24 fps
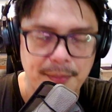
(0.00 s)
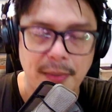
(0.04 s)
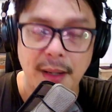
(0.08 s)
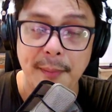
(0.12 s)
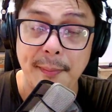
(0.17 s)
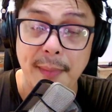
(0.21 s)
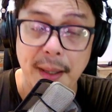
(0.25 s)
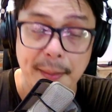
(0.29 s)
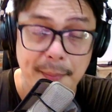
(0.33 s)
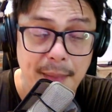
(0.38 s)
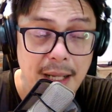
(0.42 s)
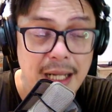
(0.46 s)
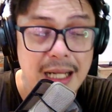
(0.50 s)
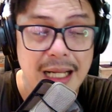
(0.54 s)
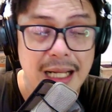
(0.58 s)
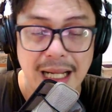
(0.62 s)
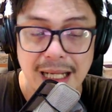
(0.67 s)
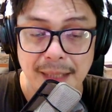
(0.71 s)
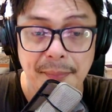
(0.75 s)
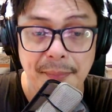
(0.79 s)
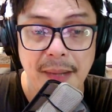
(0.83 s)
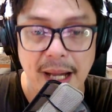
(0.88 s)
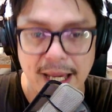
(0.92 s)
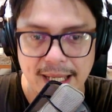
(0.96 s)
memang nggak
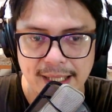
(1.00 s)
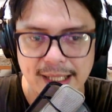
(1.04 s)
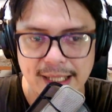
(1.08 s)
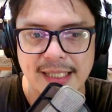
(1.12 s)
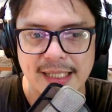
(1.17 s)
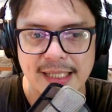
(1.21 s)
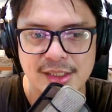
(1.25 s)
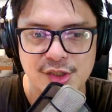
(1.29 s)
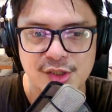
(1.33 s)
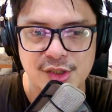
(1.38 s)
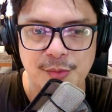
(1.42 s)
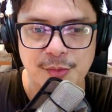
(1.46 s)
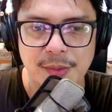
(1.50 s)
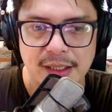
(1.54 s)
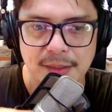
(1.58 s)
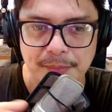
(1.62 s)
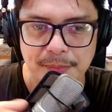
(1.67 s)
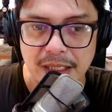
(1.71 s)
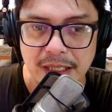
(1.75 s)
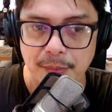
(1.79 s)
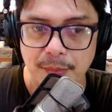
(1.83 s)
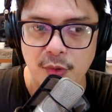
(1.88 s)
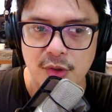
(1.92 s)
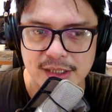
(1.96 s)
lebay guys cuman
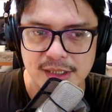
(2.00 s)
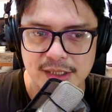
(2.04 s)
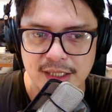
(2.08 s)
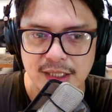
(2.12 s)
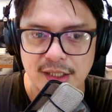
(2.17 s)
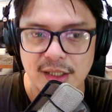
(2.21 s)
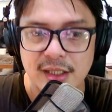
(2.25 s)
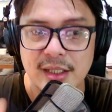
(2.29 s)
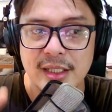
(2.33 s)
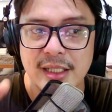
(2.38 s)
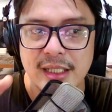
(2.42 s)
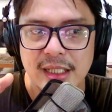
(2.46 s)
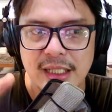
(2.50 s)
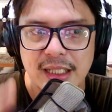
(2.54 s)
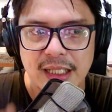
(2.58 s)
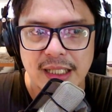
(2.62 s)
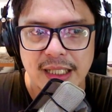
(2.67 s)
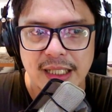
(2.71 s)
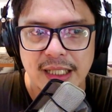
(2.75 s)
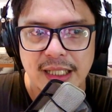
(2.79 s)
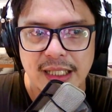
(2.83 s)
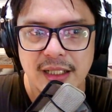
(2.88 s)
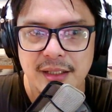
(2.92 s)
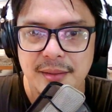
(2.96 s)
pada porsinya
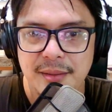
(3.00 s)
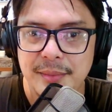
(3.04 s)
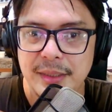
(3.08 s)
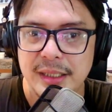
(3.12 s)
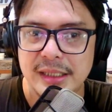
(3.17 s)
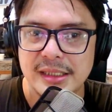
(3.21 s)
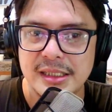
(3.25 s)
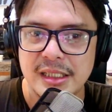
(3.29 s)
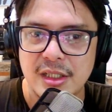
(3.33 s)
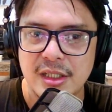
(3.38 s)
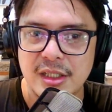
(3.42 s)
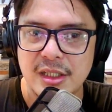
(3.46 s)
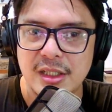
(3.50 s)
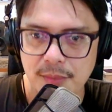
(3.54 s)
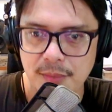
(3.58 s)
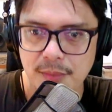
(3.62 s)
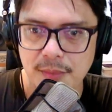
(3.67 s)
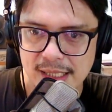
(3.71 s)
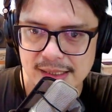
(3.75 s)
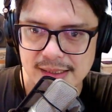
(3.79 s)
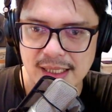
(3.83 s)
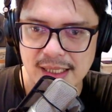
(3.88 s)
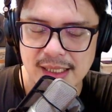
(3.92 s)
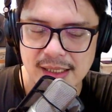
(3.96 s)
ini lebih cenderung
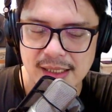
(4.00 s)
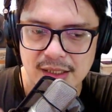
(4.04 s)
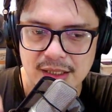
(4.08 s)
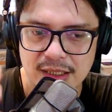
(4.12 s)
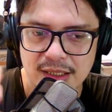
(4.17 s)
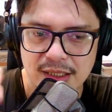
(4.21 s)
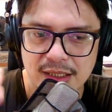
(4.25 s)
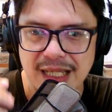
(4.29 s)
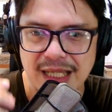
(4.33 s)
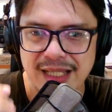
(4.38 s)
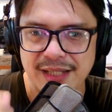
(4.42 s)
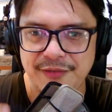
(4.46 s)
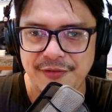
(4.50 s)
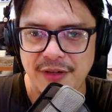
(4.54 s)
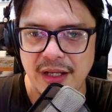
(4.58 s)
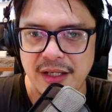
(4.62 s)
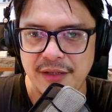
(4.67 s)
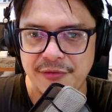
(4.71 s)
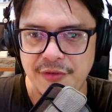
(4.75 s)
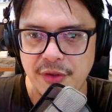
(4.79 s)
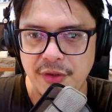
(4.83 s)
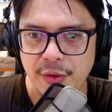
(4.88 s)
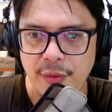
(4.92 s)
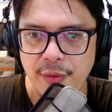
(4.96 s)
basah terus high
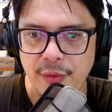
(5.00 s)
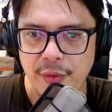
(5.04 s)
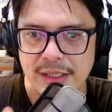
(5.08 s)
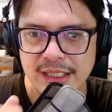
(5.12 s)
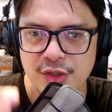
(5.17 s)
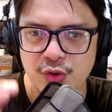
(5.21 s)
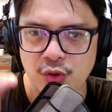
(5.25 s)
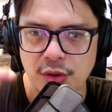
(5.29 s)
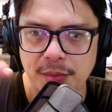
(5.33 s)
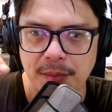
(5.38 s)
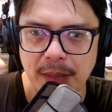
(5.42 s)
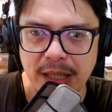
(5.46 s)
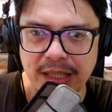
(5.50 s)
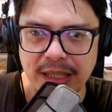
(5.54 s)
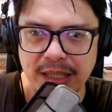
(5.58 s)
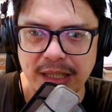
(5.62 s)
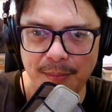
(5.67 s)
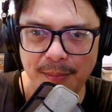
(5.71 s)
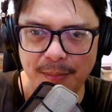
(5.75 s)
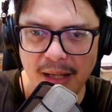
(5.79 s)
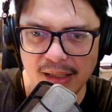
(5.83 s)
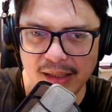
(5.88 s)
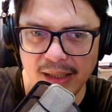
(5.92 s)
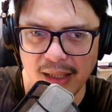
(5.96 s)
high frekuensinya juga banyak
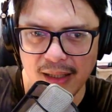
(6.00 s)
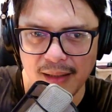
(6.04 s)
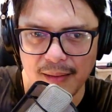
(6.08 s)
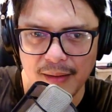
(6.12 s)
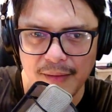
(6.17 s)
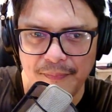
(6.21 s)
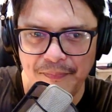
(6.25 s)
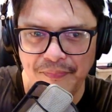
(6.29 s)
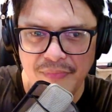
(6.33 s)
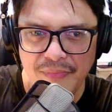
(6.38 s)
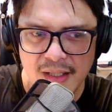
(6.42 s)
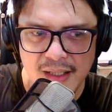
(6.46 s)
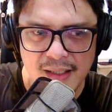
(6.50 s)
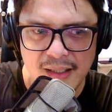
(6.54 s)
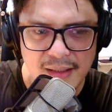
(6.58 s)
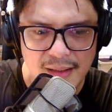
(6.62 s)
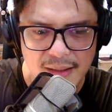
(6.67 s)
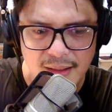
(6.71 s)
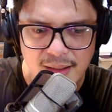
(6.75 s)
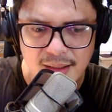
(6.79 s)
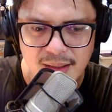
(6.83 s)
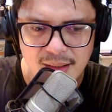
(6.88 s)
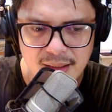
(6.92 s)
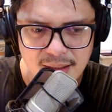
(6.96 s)
banget yang
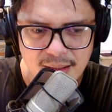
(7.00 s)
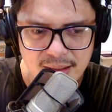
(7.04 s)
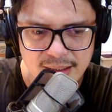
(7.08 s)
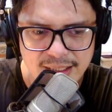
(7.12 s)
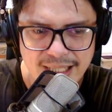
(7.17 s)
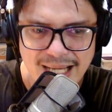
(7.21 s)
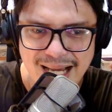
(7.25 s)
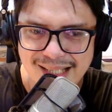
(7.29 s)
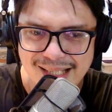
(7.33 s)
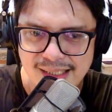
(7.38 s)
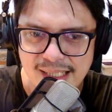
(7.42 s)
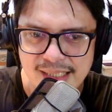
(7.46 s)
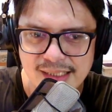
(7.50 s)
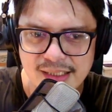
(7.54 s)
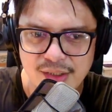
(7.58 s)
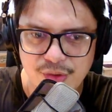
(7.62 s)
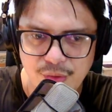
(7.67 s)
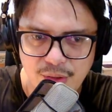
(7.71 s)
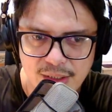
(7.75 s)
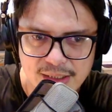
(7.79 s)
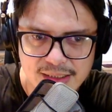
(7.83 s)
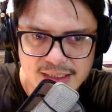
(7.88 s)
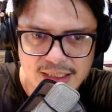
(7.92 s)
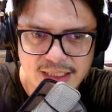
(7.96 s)
uh, di atas
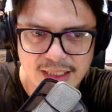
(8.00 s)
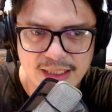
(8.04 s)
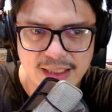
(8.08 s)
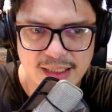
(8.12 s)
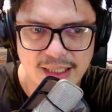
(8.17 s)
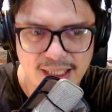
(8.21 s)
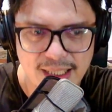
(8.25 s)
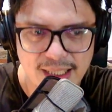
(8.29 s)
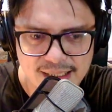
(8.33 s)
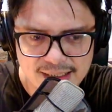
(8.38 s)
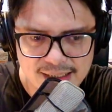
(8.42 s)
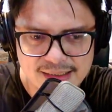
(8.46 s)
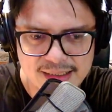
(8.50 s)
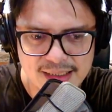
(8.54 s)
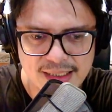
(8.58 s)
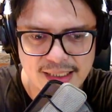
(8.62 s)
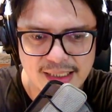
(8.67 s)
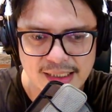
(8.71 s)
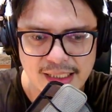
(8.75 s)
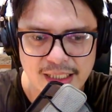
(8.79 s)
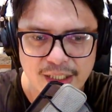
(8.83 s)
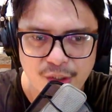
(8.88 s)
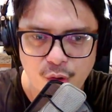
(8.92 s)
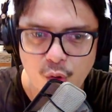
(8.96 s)
itu guys jadi kayak
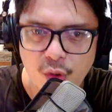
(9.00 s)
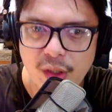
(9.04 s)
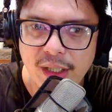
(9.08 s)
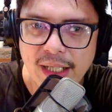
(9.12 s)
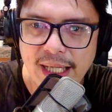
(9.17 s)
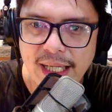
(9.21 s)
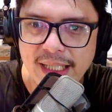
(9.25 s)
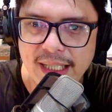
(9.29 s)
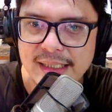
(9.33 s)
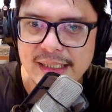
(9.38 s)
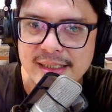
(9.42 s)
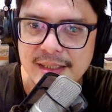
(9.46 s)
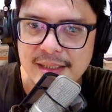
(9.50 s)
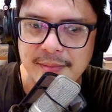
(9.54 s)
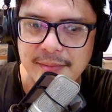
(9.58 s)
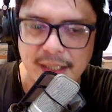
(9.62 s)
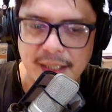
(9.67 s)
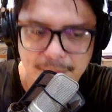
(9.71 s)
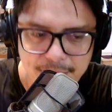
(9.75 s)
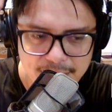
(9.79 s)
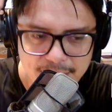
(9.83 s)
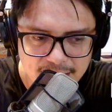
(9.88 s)
kita dikondein sama apa